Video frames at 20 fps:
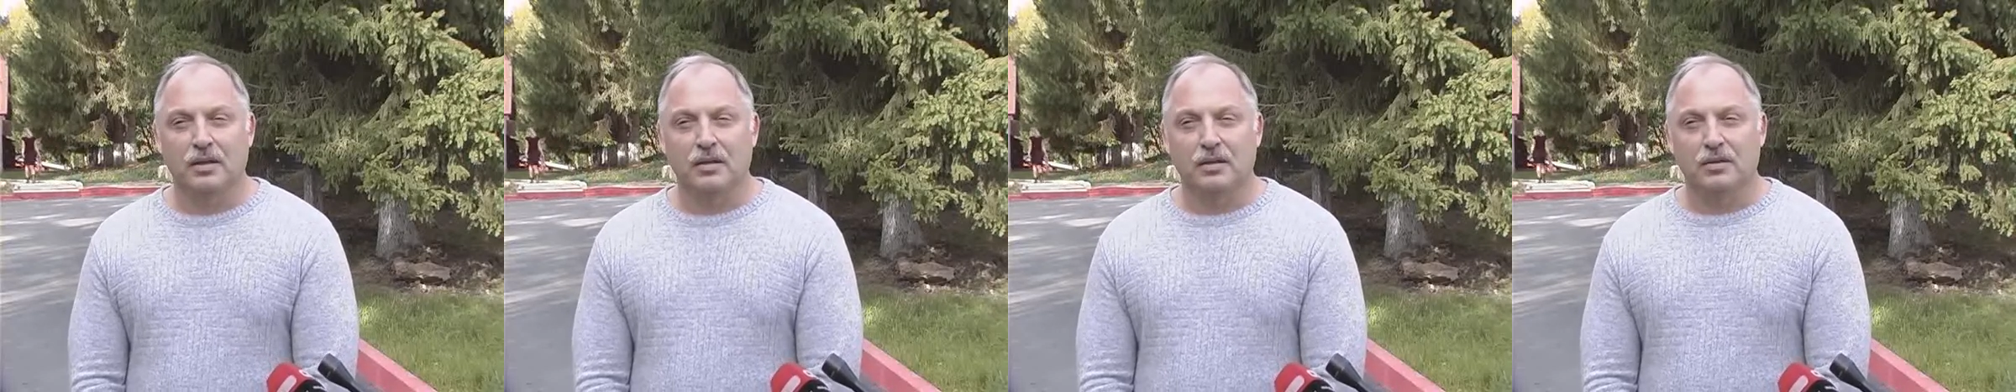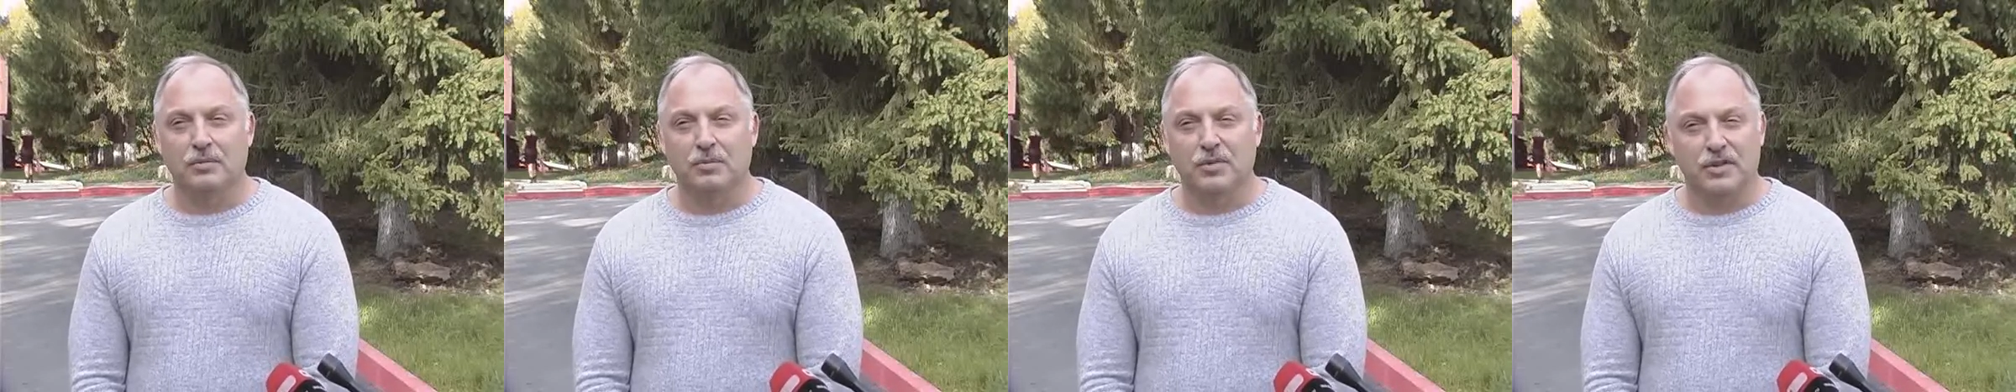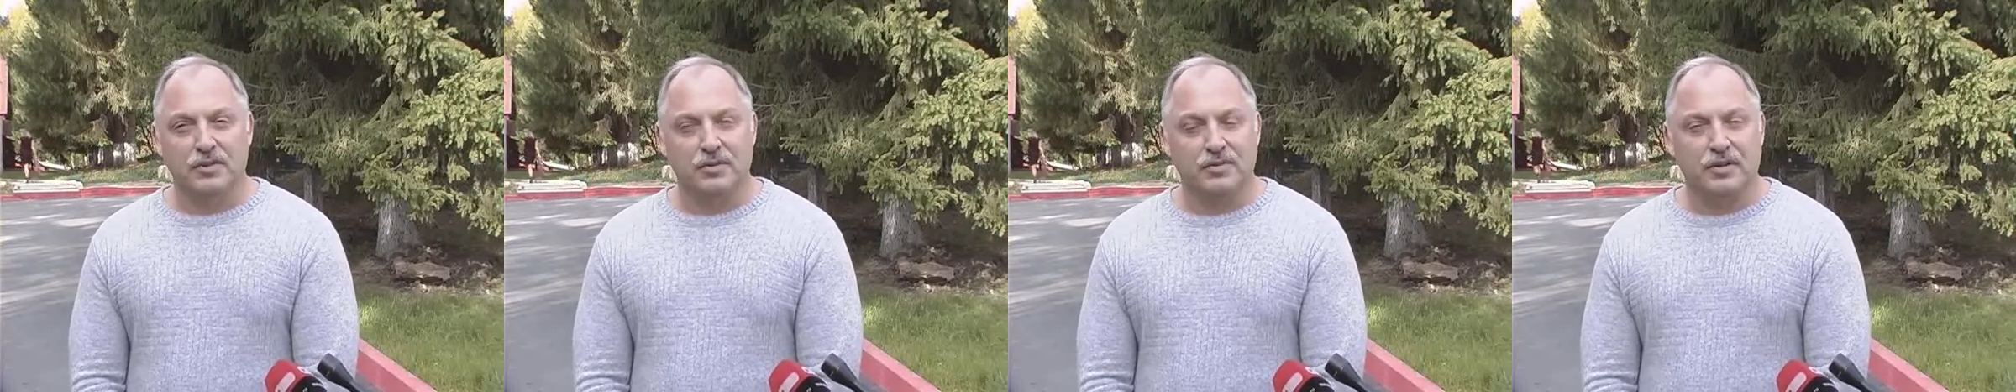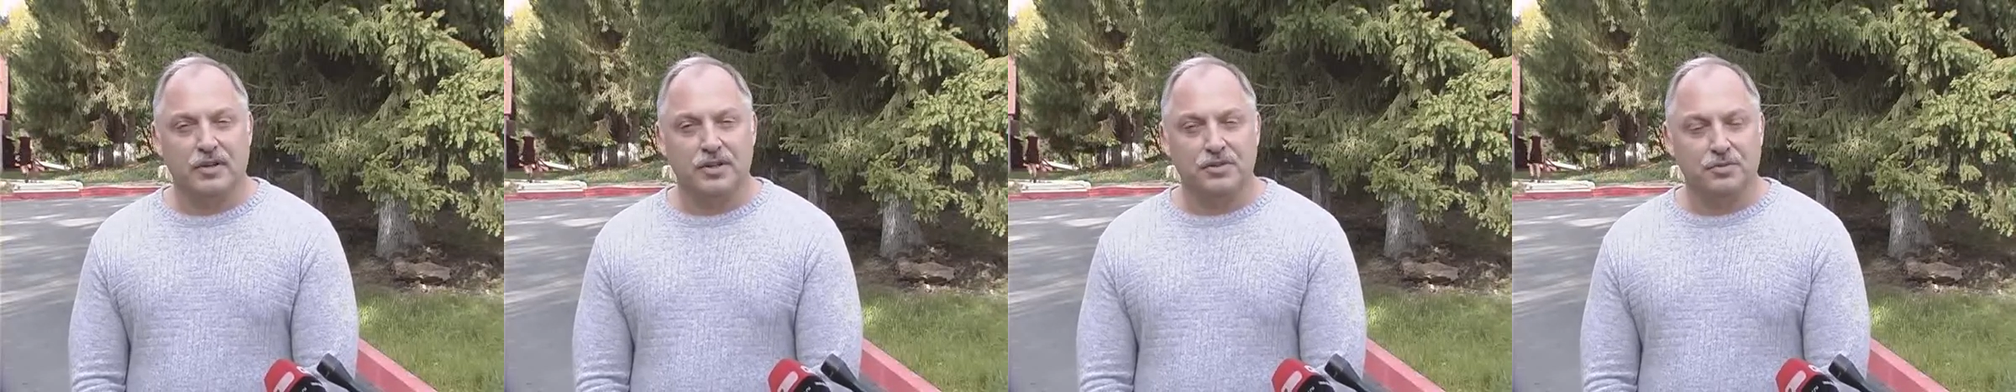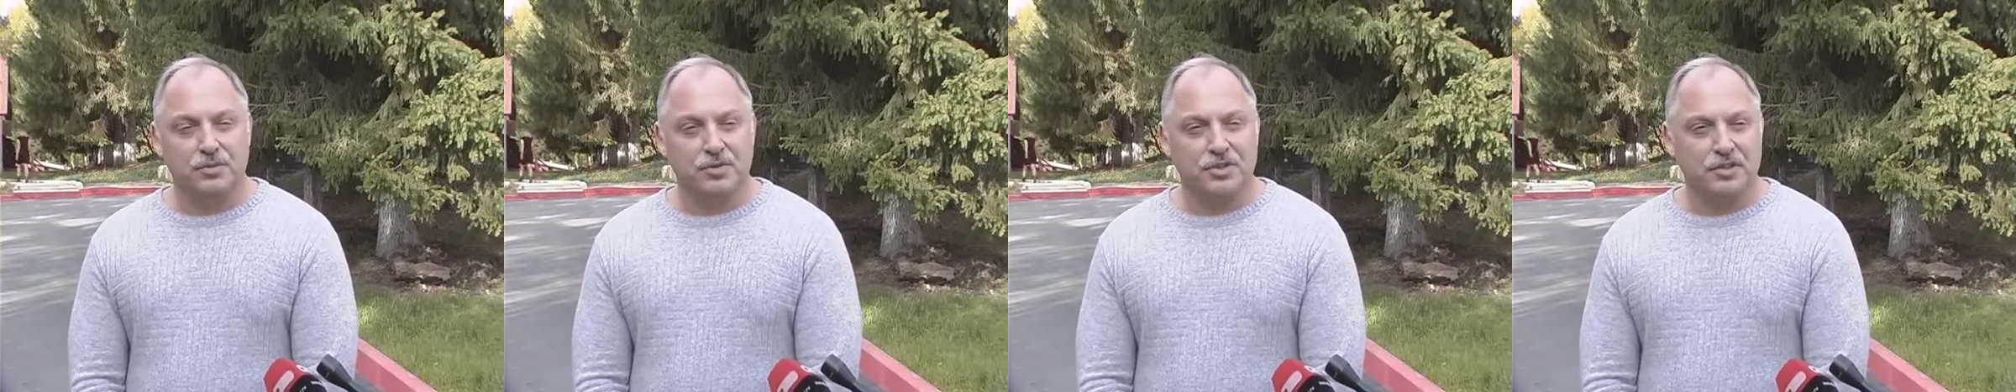Мы
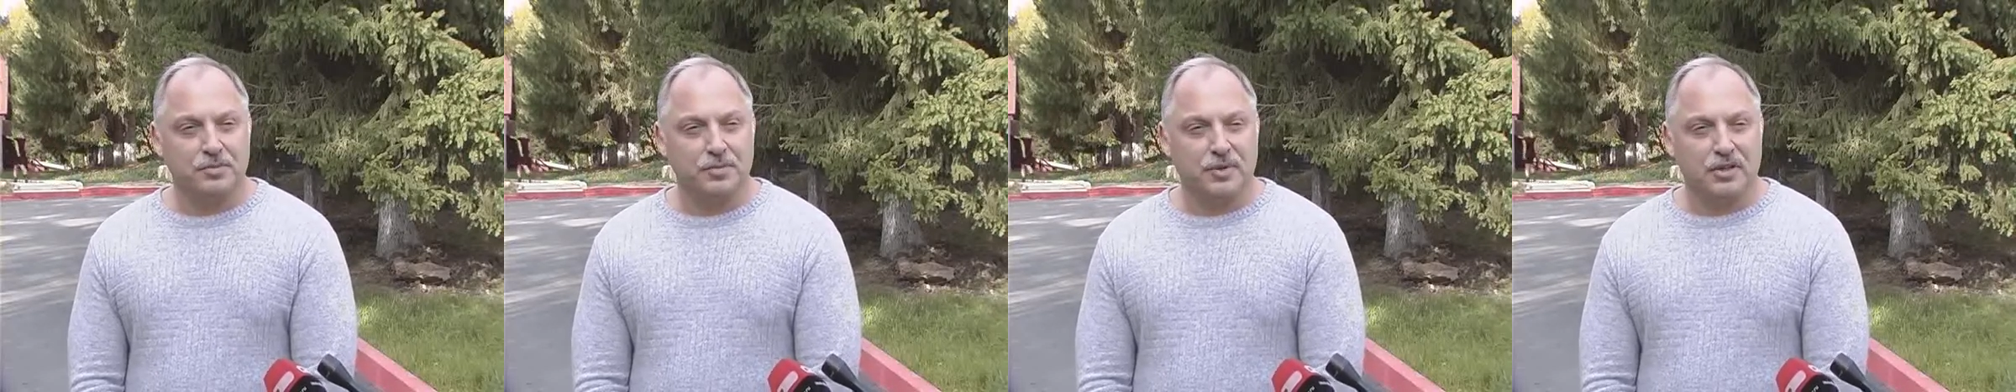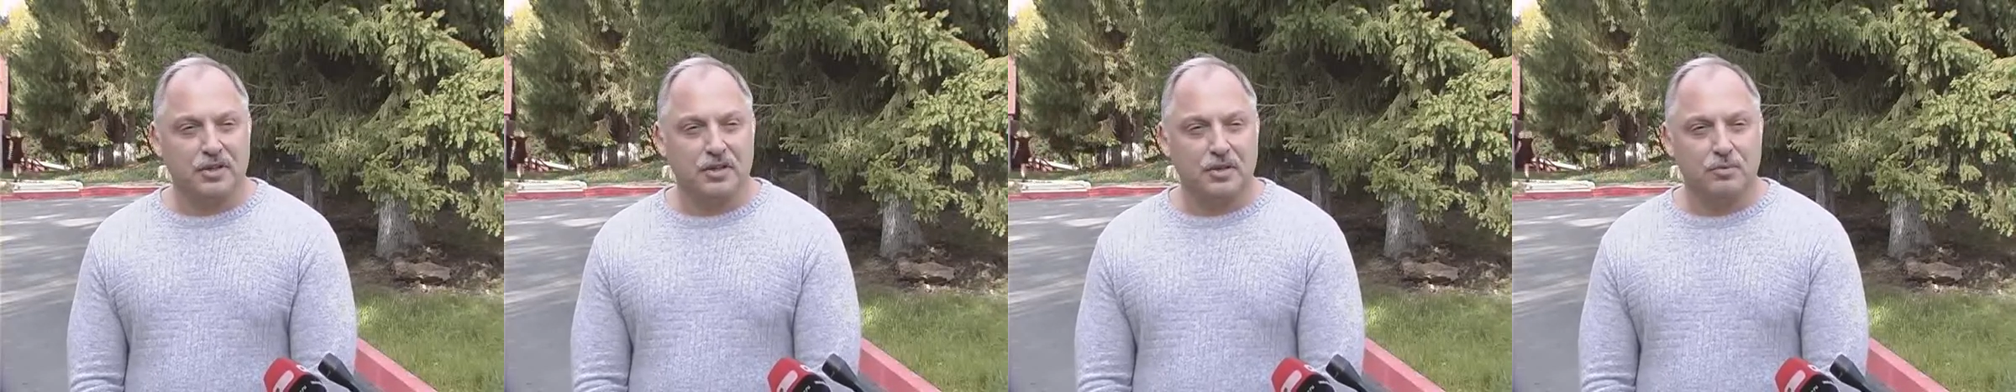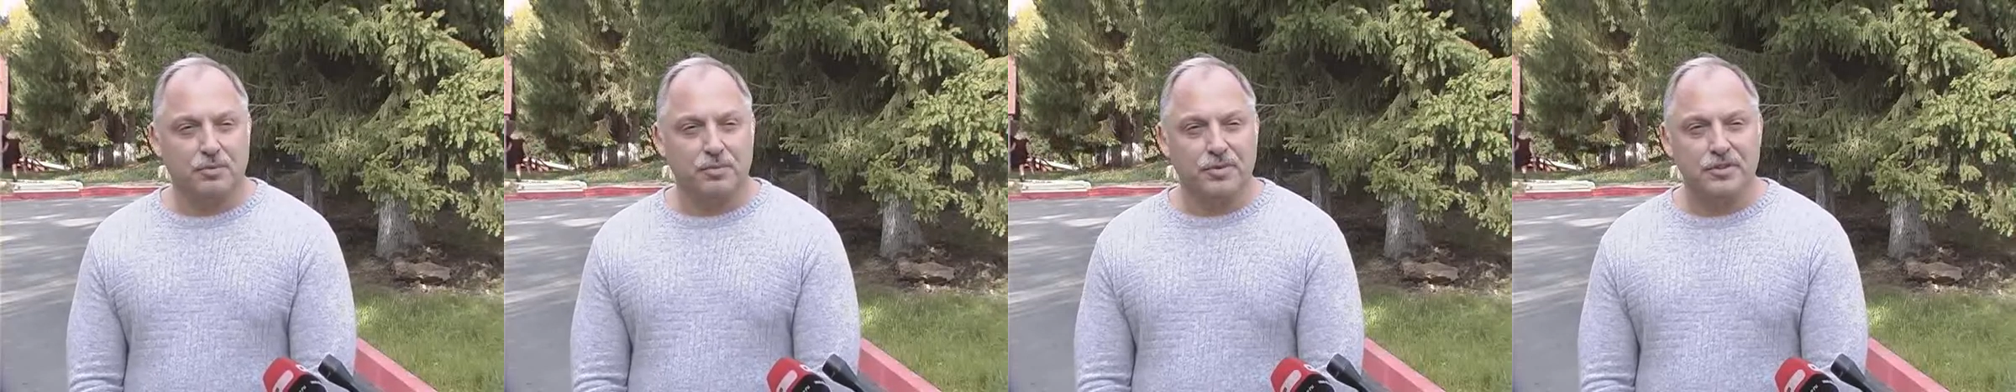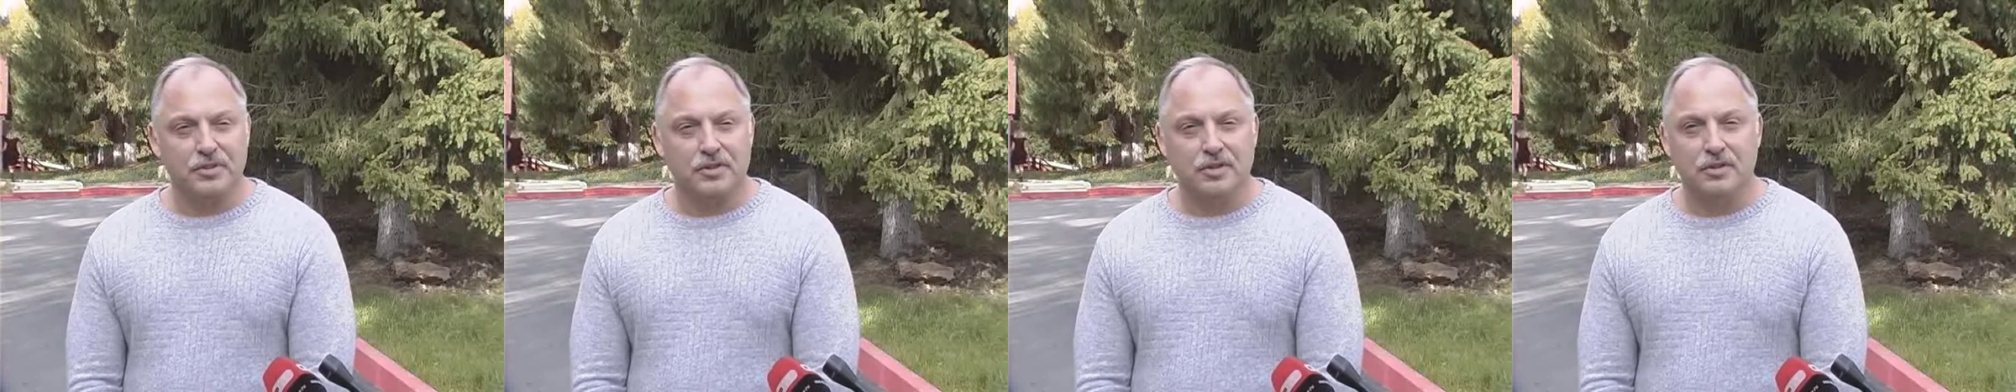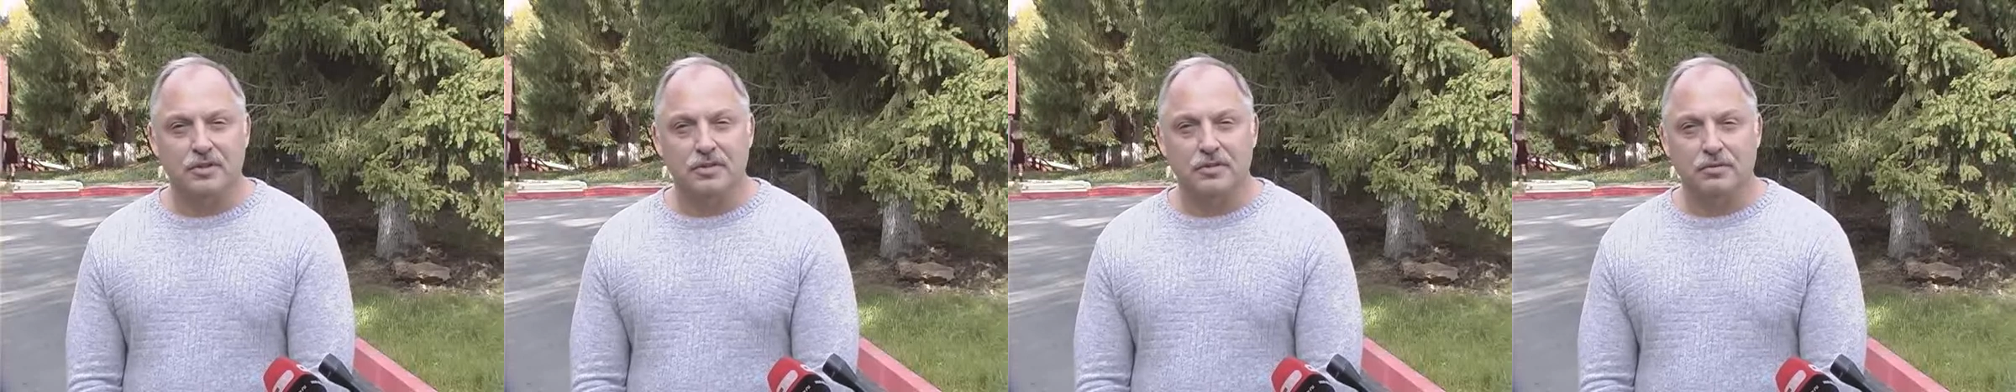разворачиваем сейчас программу по
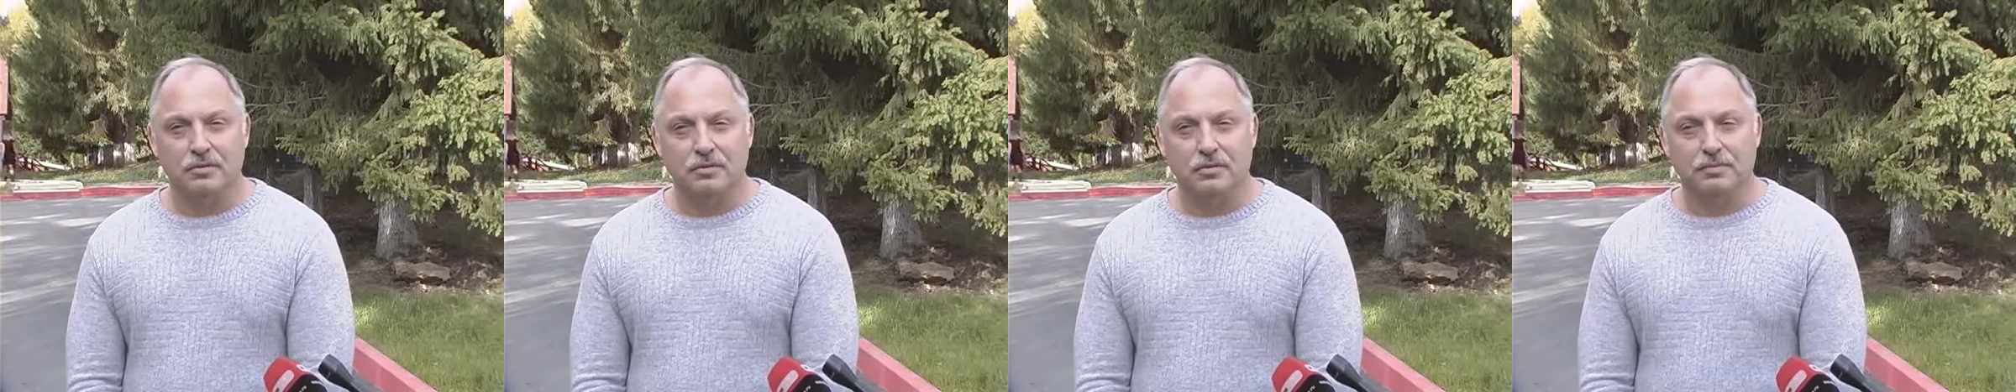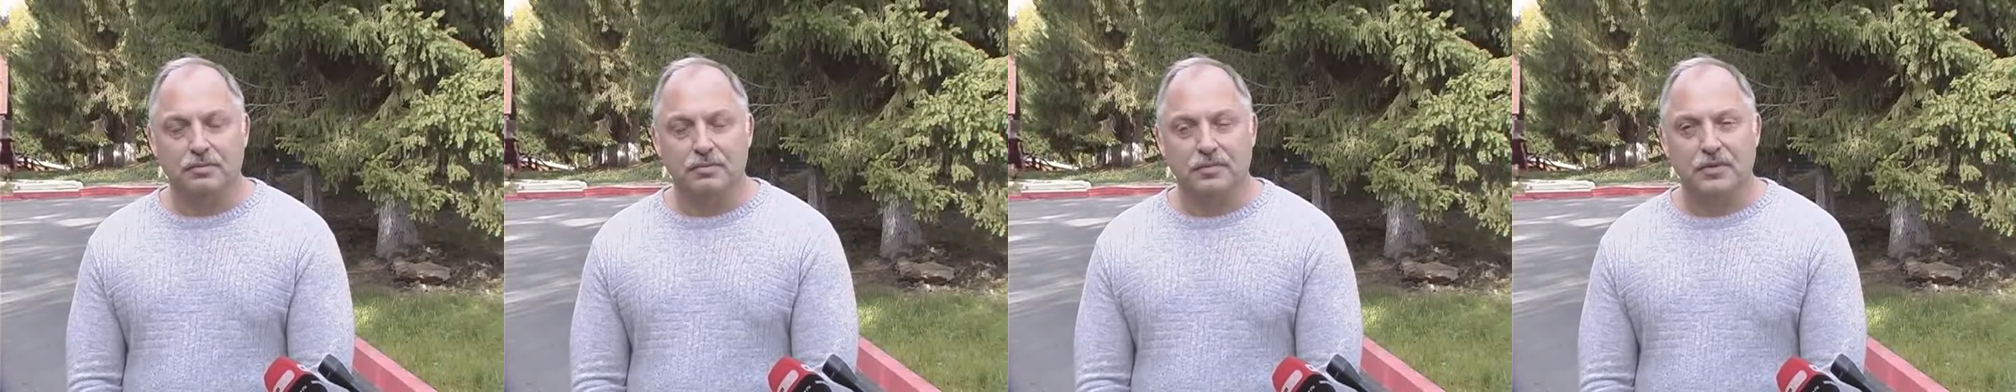строительству